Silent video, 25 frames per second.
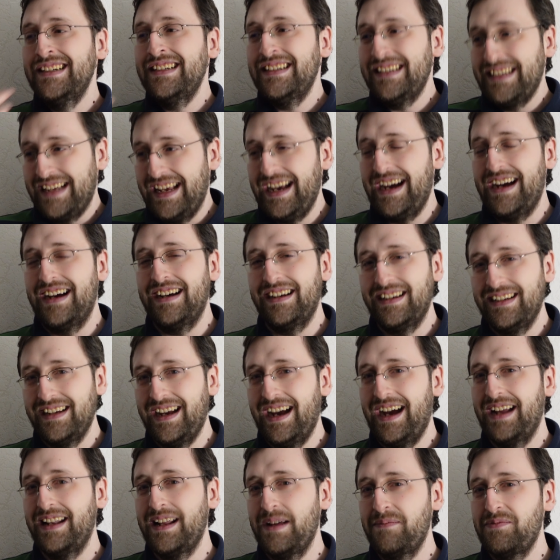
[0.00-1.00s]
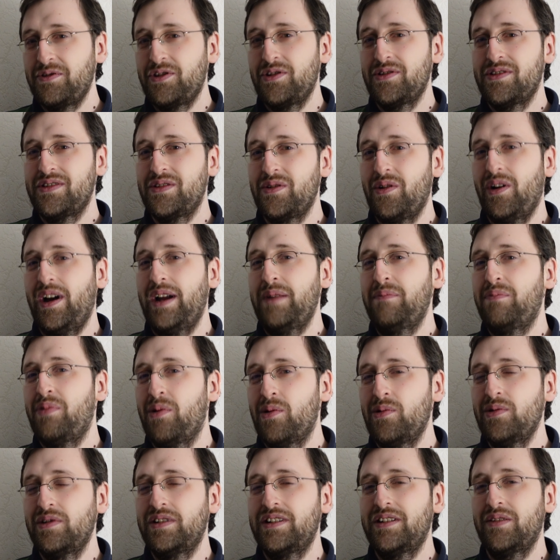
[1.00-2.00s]
ja, an Abschluss noch ein
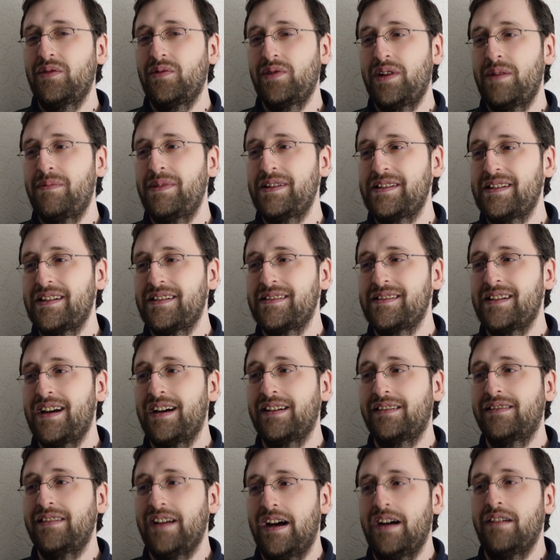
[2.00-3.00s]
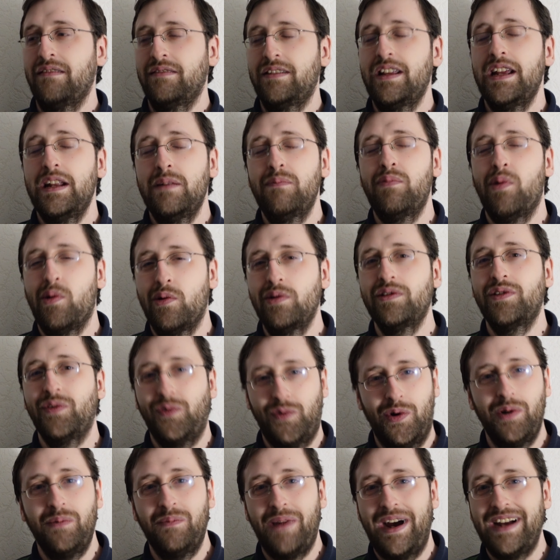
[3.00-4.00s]
Punkt oder besser gesagt, ja, den Punkt
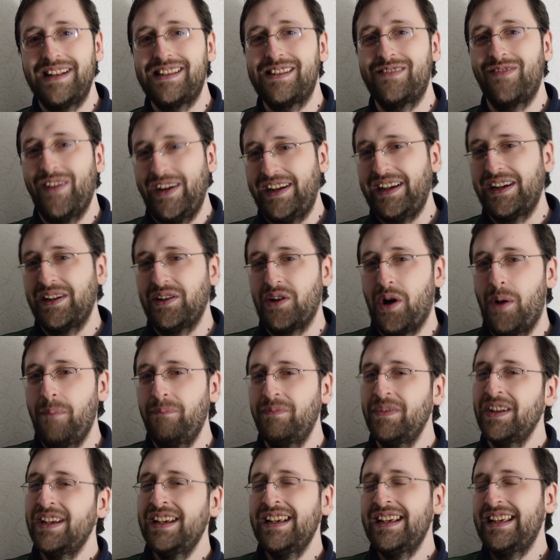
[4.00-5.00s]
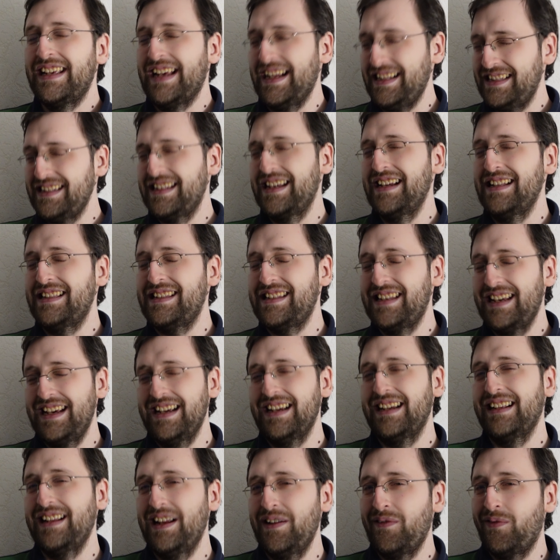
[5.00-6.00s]
von Mainz weggenommen. Jetzt geht's
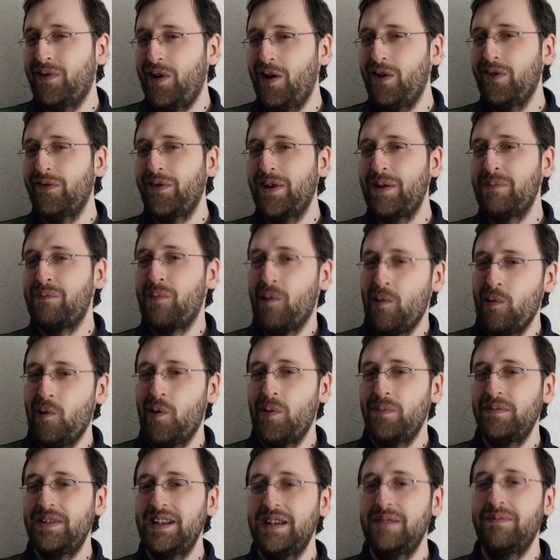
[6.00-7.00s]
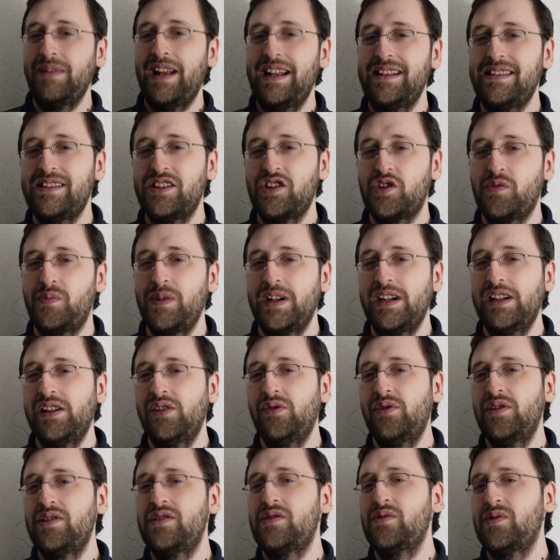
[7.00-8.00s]
gegen den VfL Bochum, die im letzten Spiel
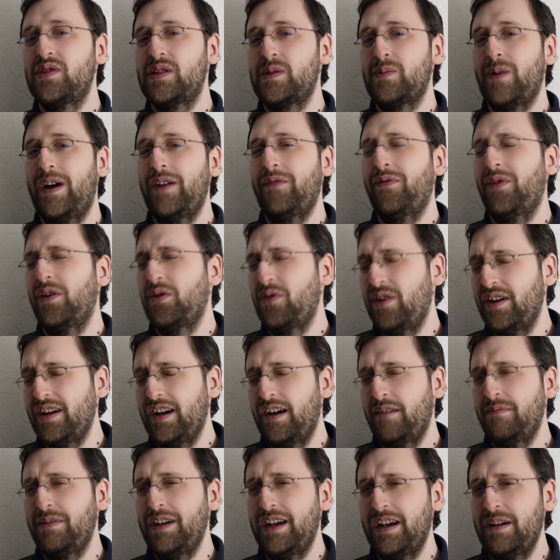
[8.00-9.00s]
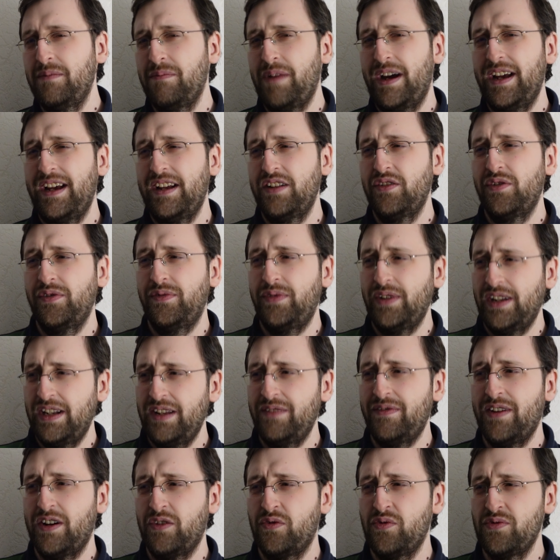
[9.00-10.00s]
0 zu 2 verloren haben gegen Bayern 04
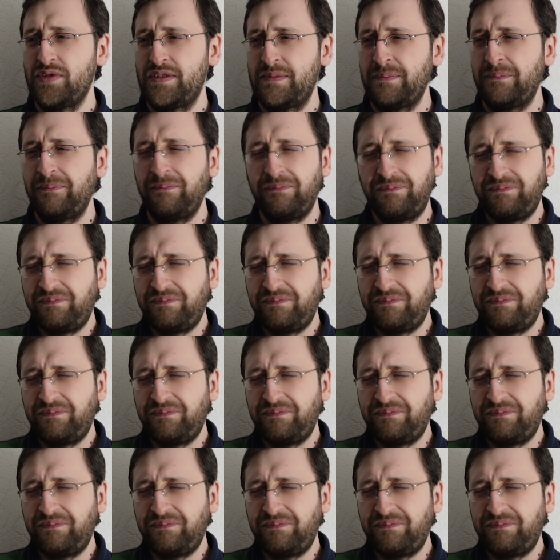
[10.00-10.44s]
Leverkusen